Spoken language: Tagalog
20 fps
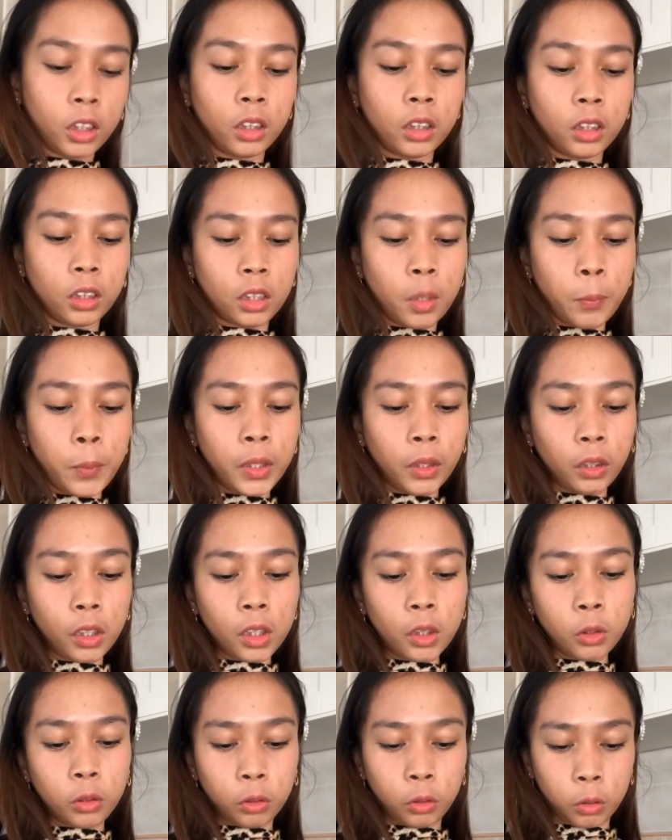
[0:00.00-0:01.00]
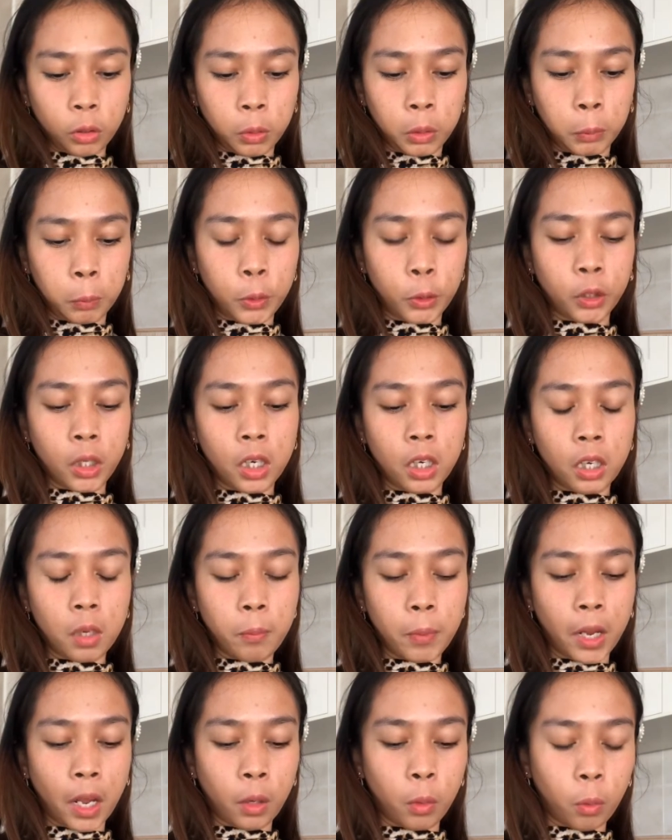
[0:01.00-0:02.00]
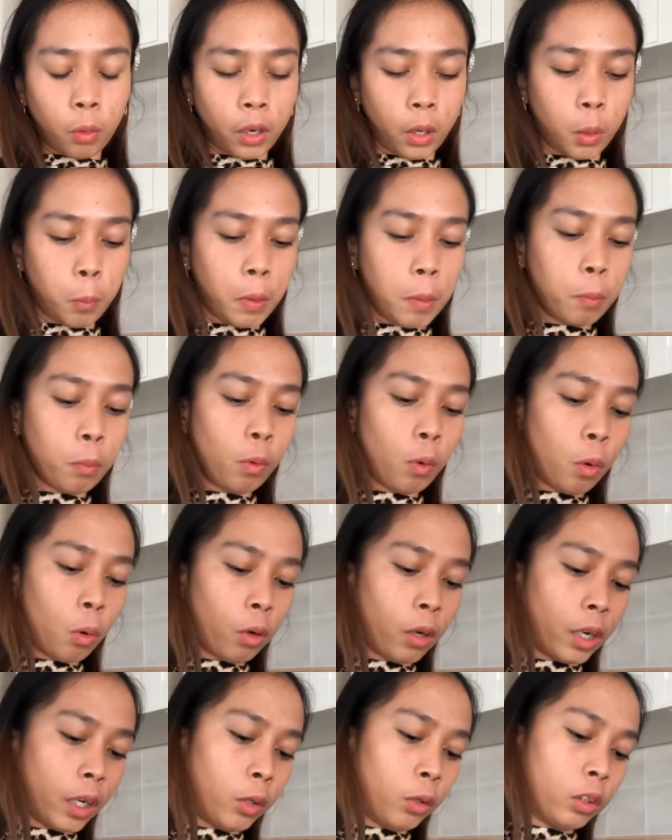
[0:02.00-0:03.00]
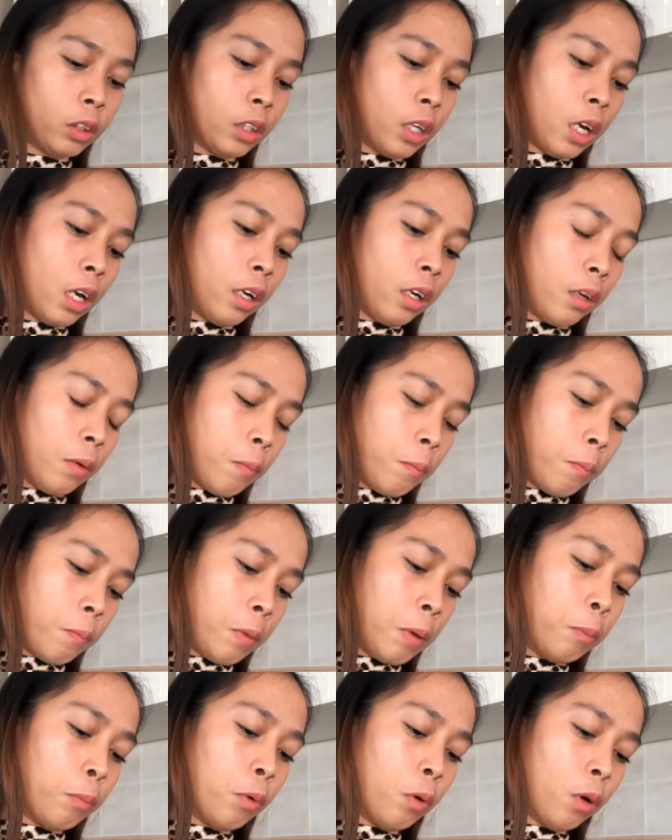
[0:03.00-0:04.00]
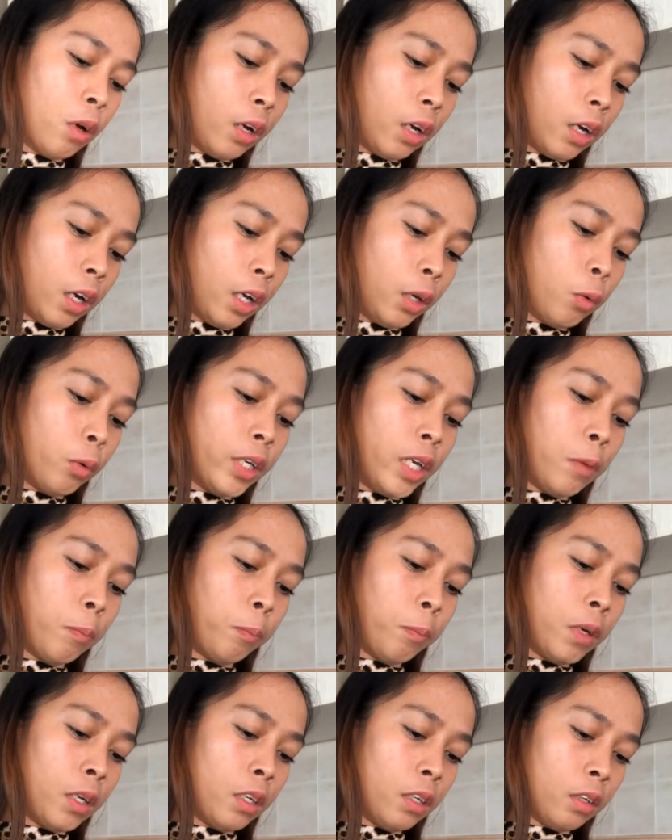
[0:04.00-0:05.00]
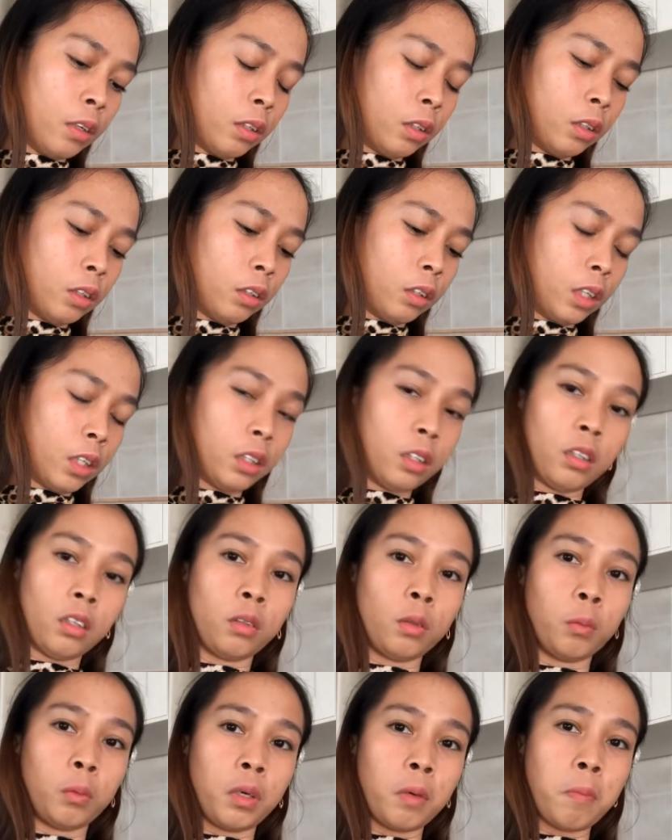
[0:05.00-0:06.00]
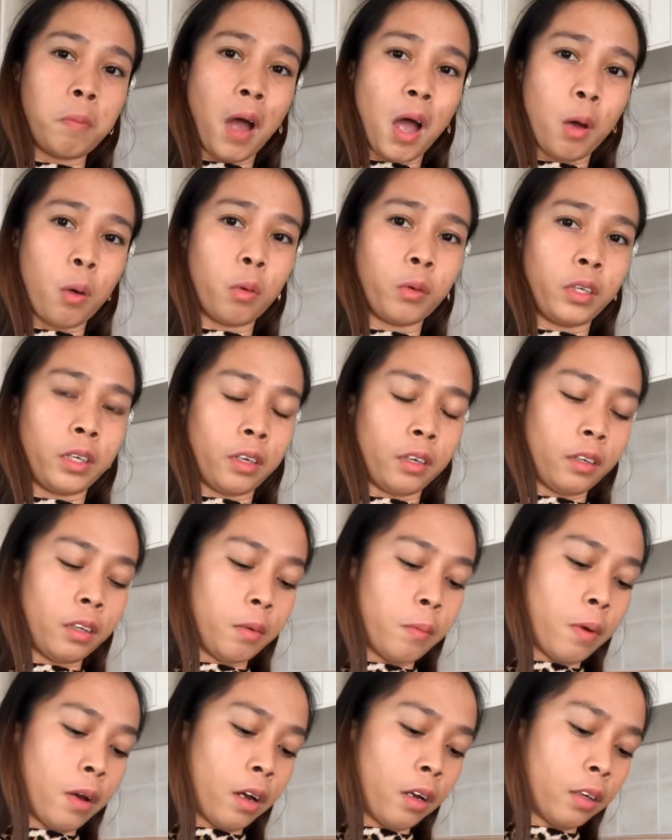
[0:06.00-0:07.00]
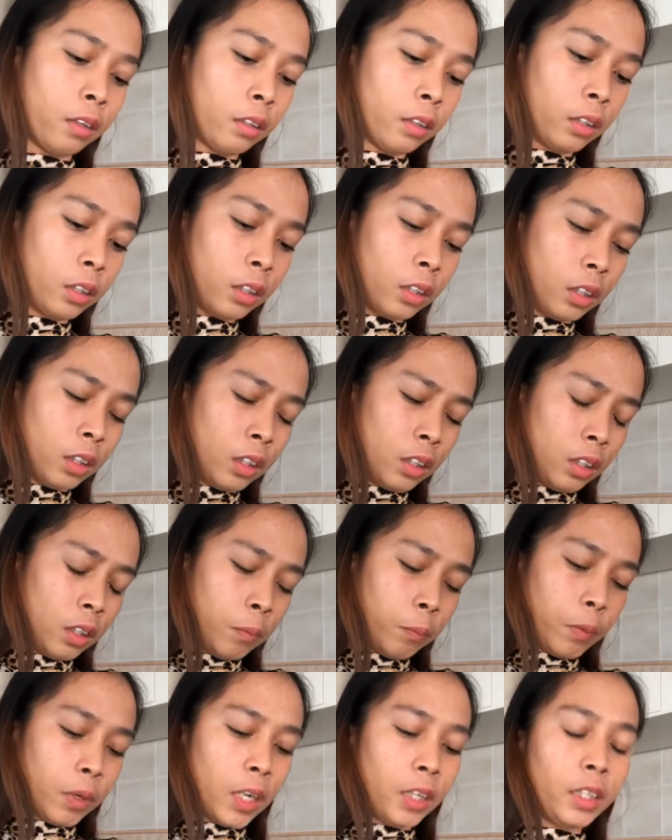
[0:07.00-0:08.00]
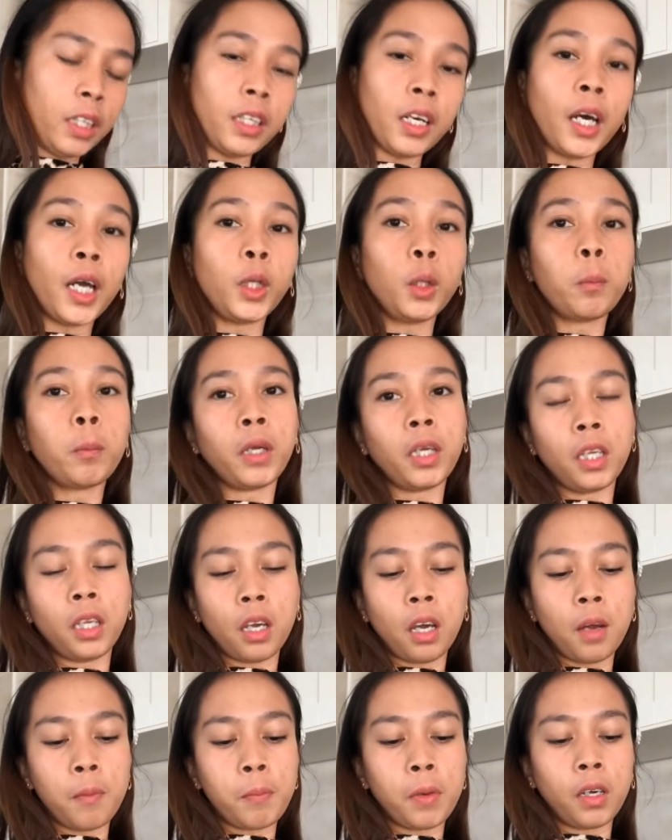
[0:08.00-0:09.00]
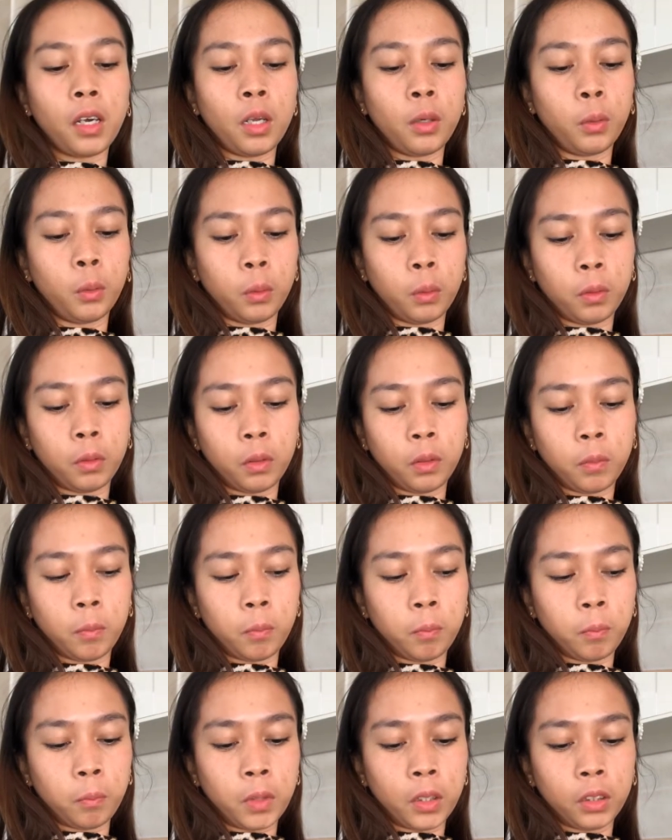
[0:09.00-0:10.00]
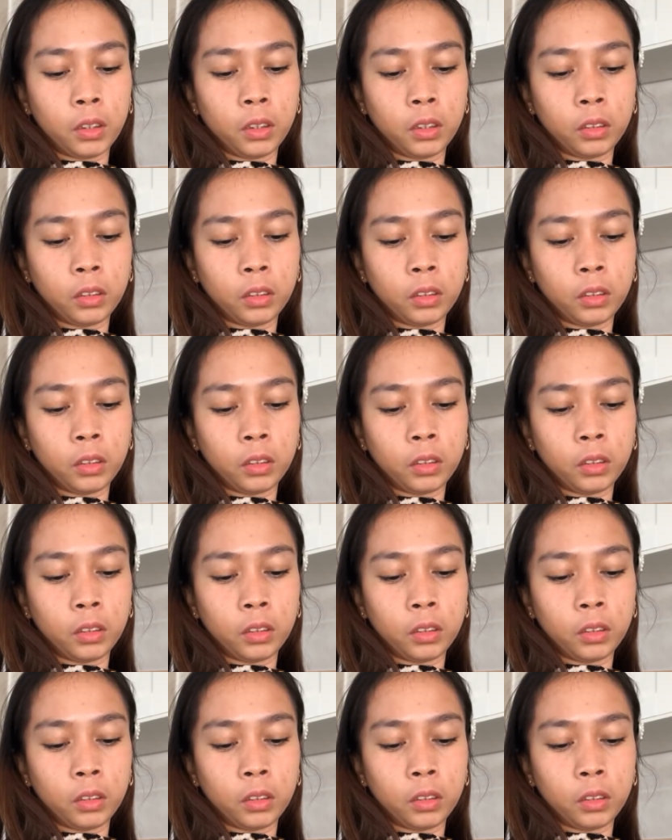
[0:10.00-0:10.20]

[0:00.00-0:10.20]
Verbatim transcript: gamitin nyo to, especially may ano kayo, may bulok kayo sa, may bulok kayong ngipin, kasi sobrang baho niyan, di ba? Para hindi na kayo mahiya mag ano, mag,